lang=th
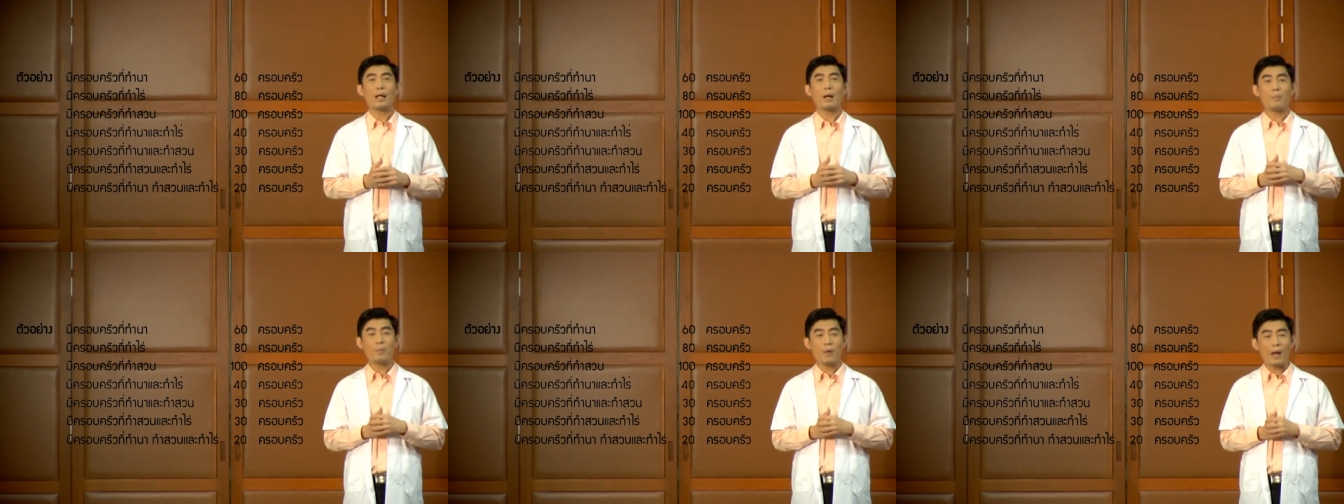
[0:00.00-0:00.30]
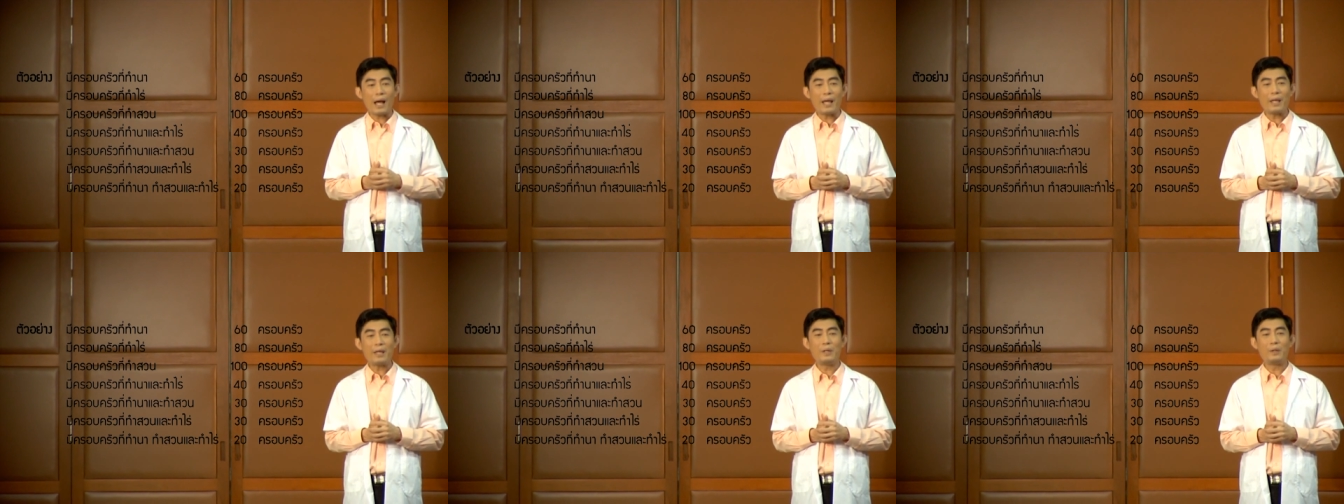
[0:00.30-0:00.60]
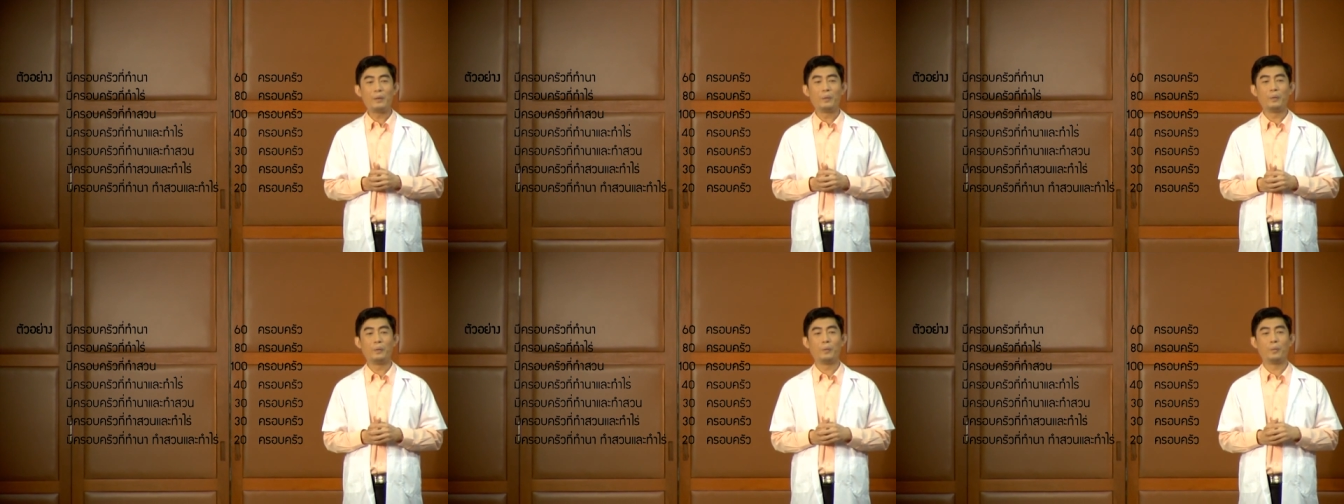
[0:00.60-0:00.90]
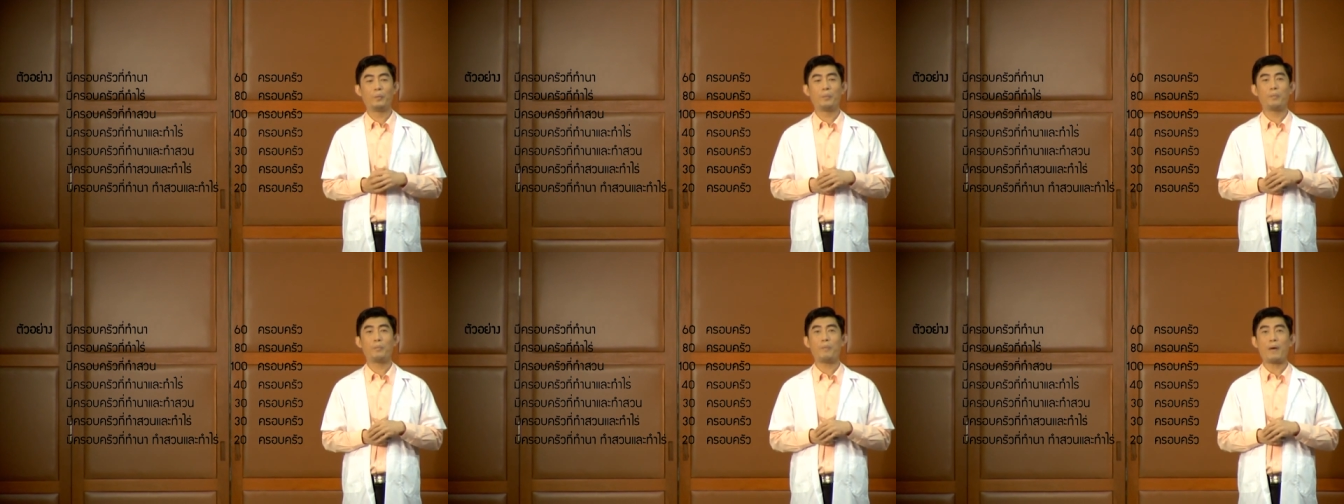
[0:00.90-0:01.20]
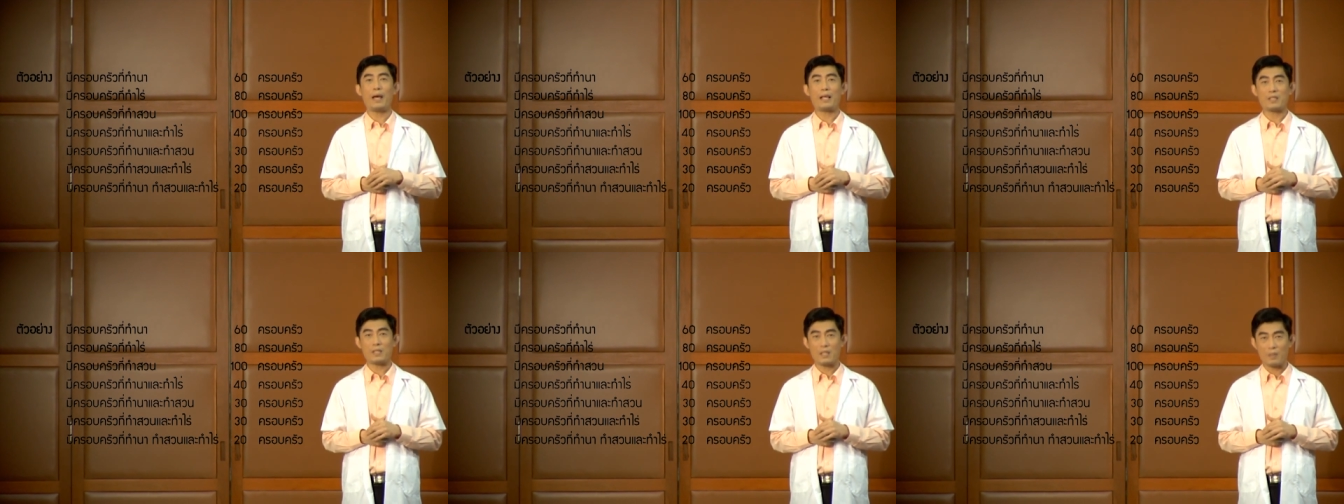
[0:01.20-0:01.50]
ทำไร่อยู่
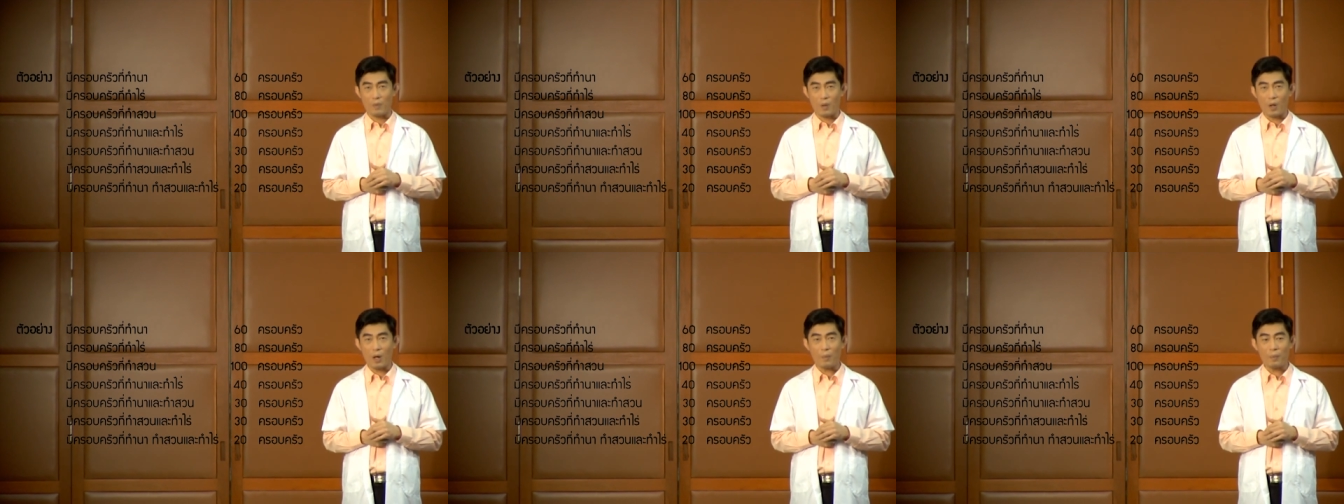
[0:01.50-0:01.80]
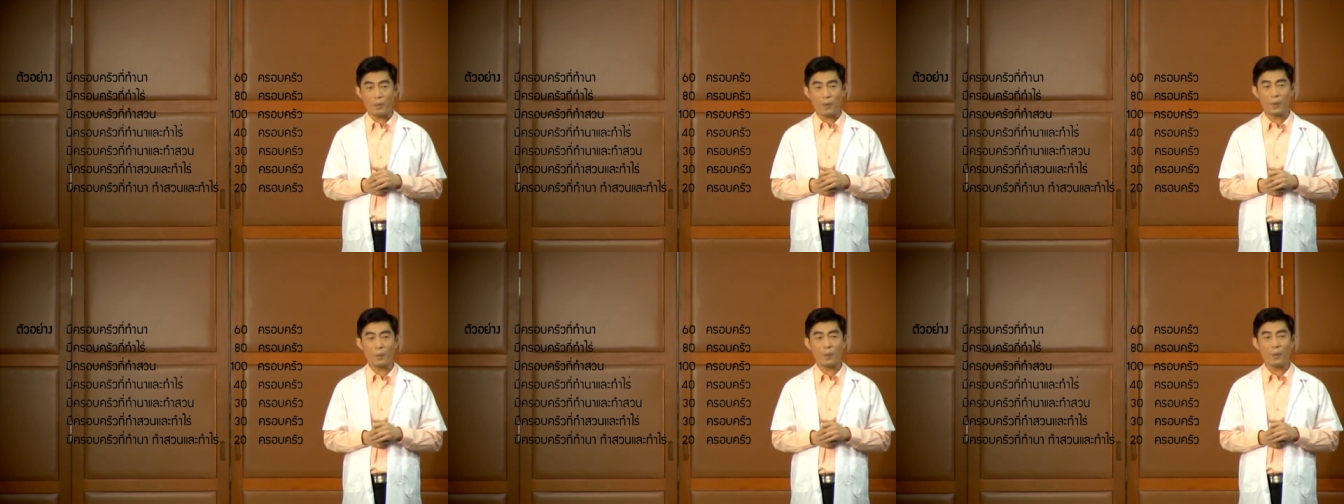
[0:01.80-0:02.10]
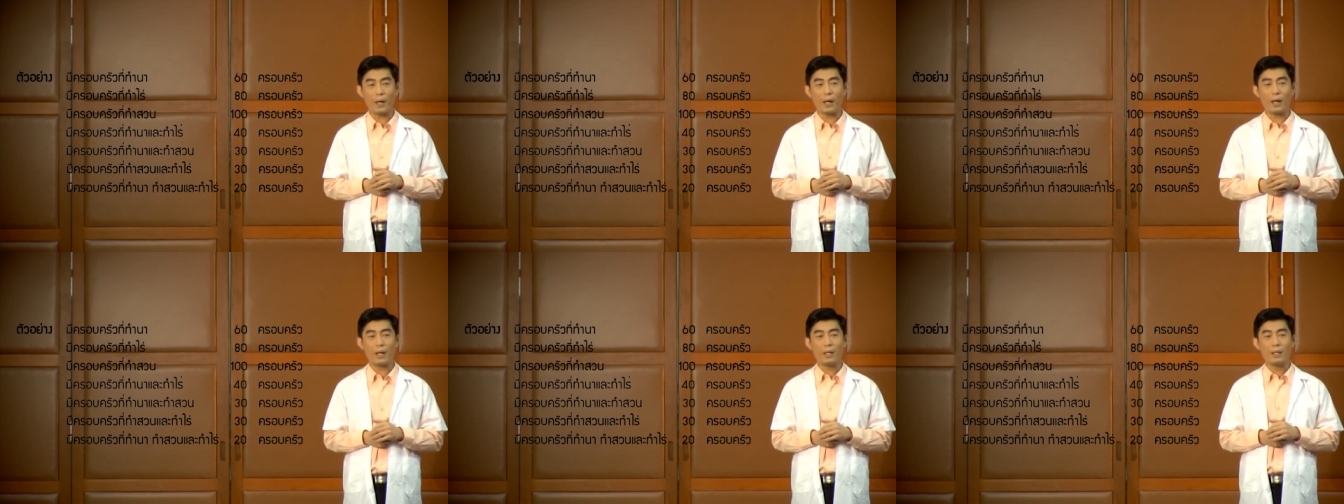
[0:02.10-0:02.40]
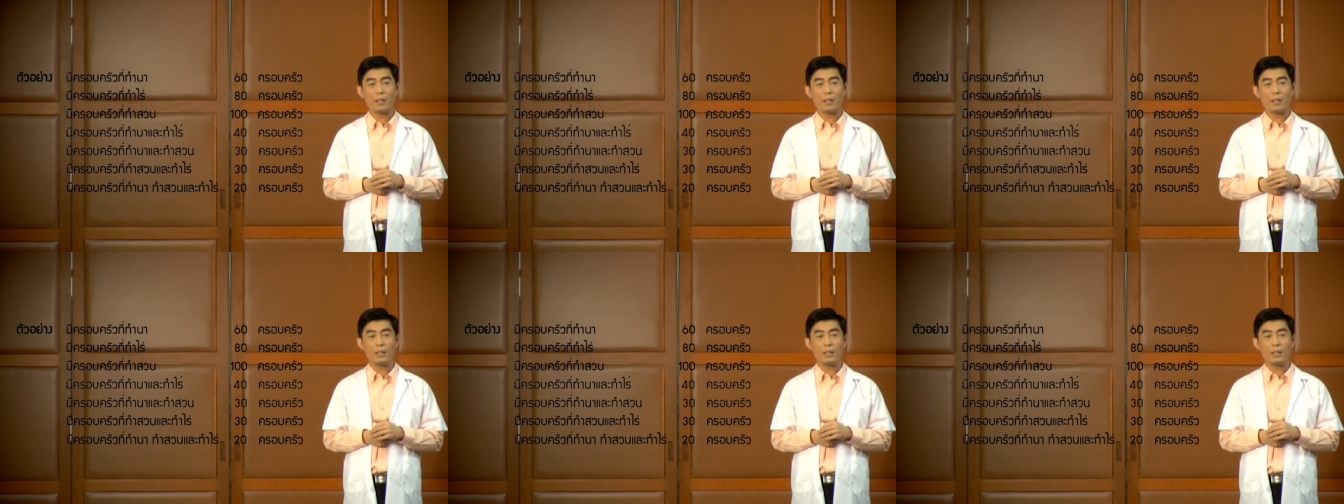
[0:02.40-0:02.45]
80 ครอบครัว